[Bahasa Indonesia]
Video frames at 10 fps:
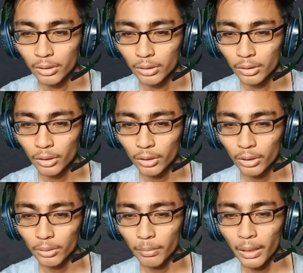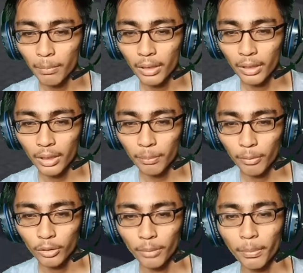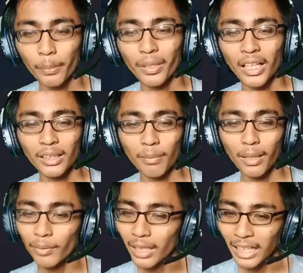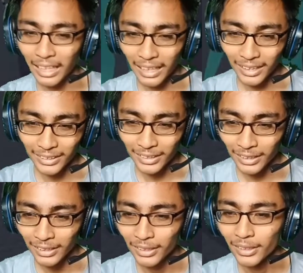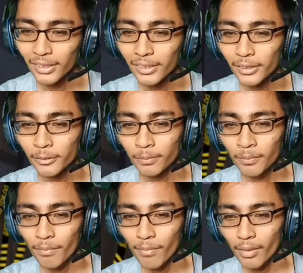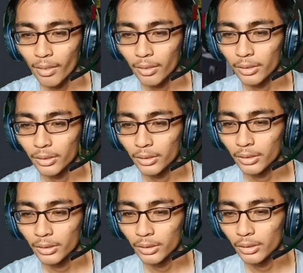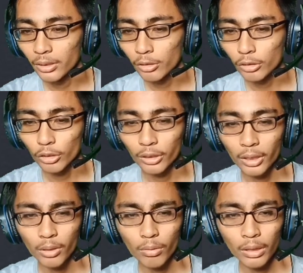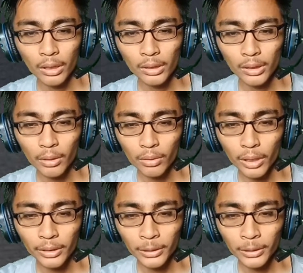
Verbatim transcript: Yoi, malam agak ngelek barusan. Perbedaan ke malamnya agak ngelek guys ya. Eh, gitu bisa Jadi gue nggak tahu nih end